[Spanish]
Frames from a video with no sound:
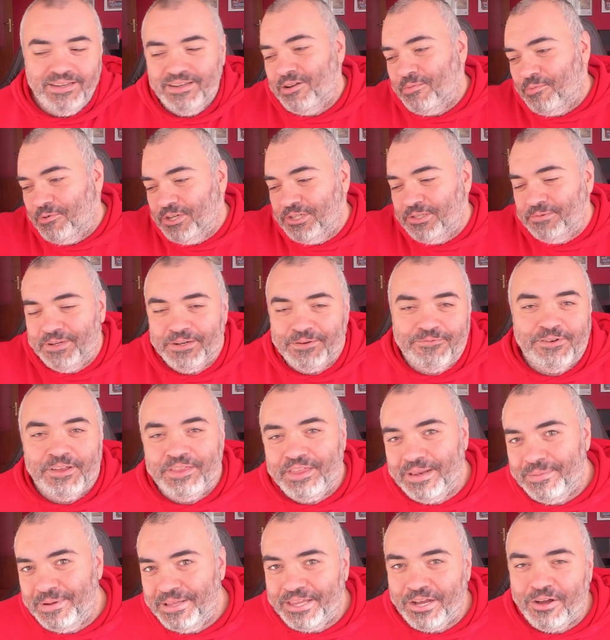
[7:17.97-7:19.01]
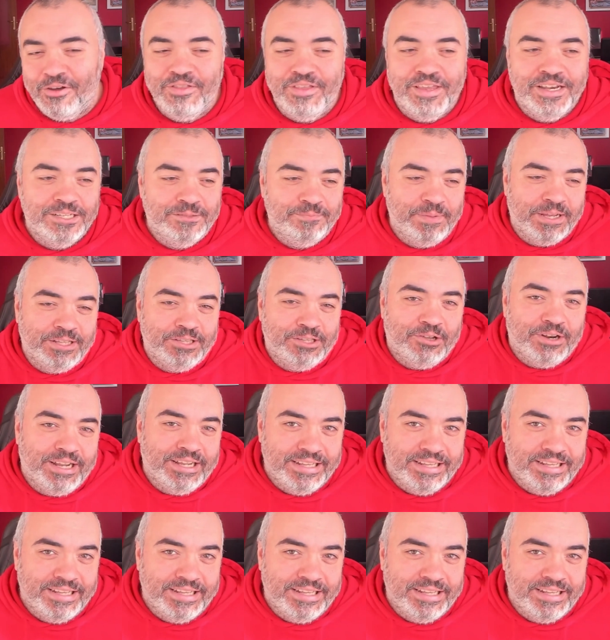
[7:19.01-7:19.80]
Ya lo podéis ver fácilmente con el inspector, ahí